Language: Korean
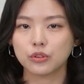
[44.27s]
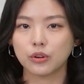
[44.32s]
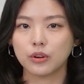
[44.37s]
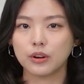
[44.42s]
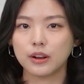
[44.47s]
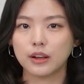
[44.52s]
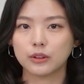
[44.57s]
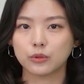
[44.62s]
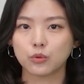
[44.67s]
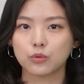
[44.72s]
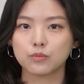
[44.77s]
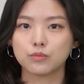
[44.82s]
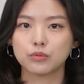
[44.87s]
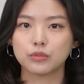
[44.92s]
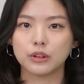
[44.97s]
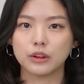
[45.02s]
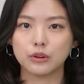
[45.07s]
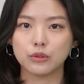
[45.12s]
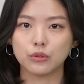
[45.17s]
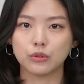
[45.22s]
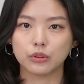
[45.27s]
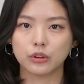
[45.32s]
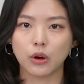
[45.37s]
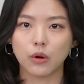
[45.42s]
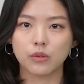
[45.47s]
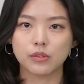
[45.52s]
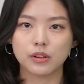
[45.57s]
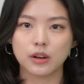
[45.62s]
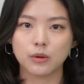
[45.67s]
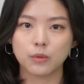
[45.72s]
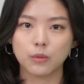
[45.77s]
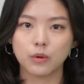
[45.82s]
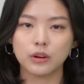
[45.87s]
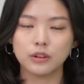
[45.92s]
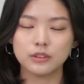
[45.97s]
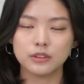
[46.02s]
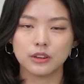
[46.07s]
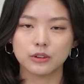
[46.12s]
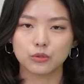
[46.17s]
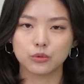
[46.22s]
전라 동부 내륙,
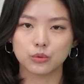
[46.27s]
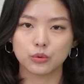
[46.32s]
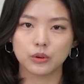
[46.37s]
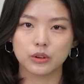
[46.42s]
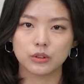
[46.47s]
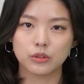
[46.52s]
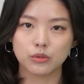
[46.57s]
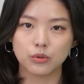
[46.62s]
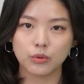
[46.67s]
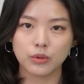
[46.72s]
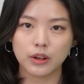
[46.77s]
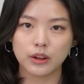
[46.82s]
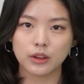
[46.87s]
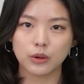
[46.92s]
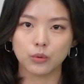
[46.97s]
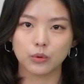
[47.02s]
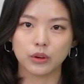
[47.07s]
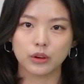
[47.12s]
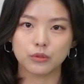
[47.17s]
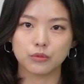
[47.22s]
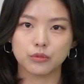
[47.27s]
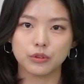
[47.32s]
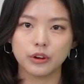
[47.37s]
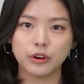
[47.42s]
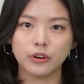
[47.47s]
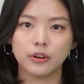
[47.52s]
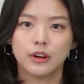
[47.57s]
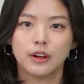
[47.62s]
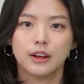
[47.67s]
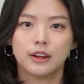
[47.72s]
경상권, 제주도에는 소나기 오겠고요.